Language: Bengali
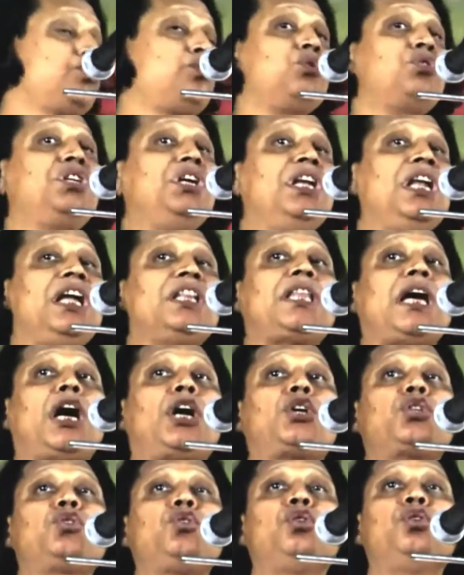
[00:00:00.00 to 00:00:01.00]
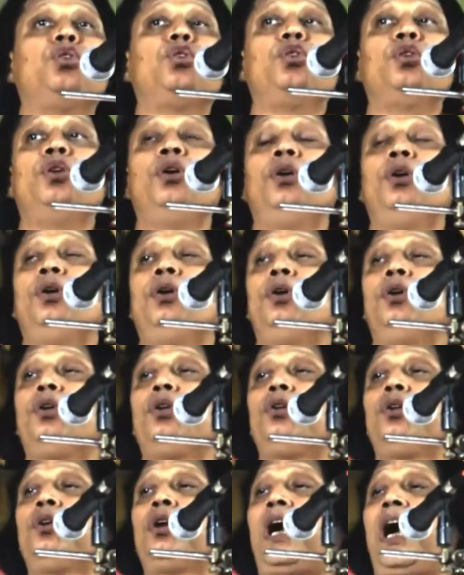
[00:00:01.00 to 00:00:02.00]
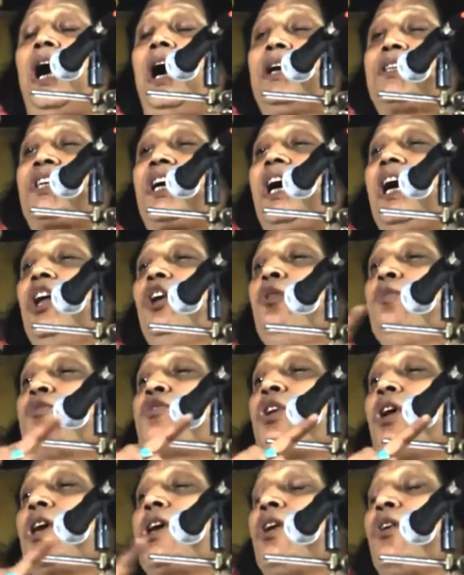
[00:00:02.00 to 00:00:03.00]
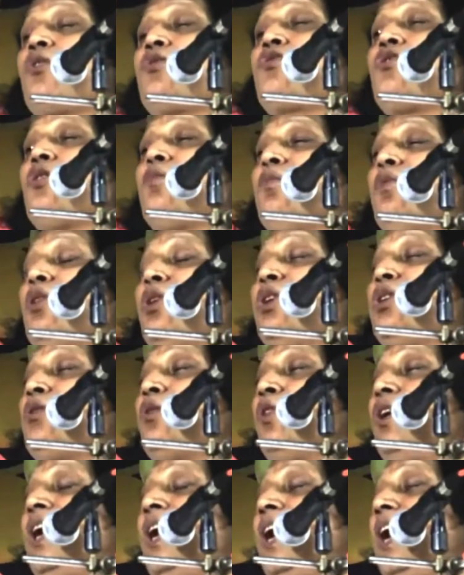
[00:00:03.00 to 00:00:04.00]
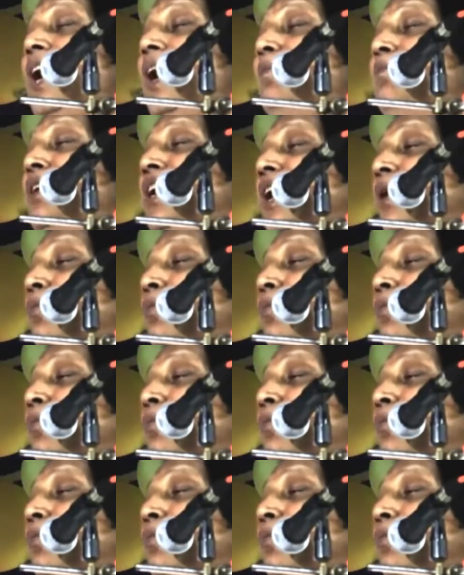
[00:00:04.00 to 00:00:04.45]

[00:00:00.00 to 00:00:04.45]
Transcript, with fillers: যদি না থাকতো আশা আলম সরকারও জন্ম নিত না আমি